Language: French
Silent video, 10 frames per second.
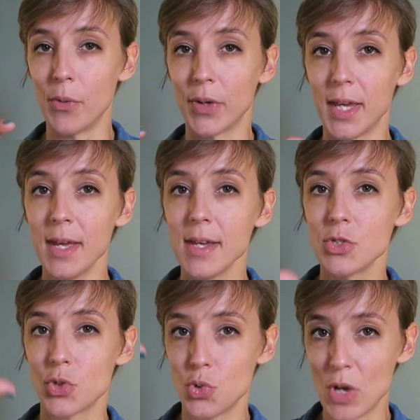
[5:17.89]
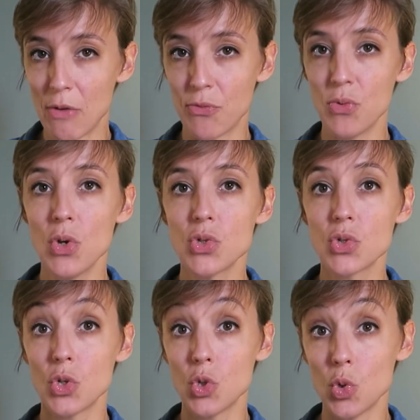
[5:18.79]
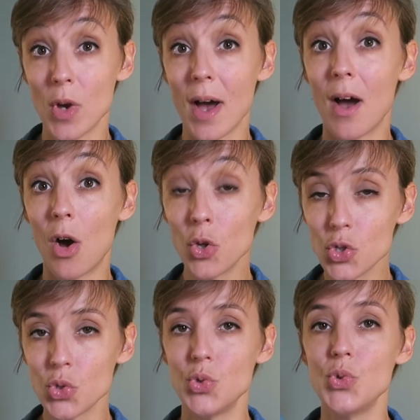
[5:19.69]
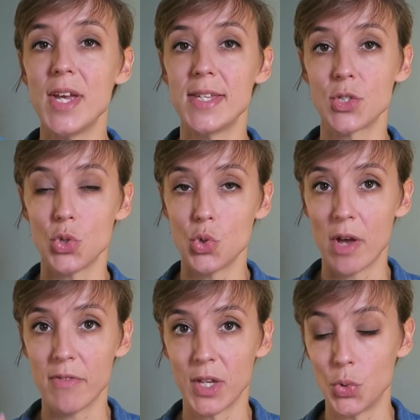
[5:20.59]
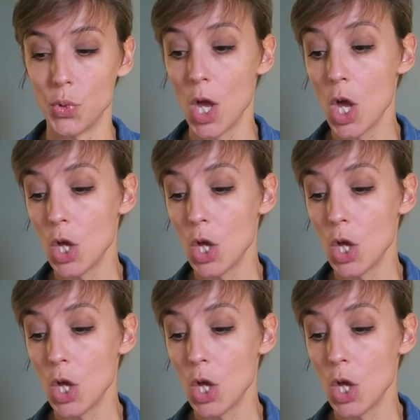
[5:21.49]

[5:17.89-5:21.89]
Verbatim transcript: ok Ce que tu as vu, ce que tu as entendu et ce que tu as vécu.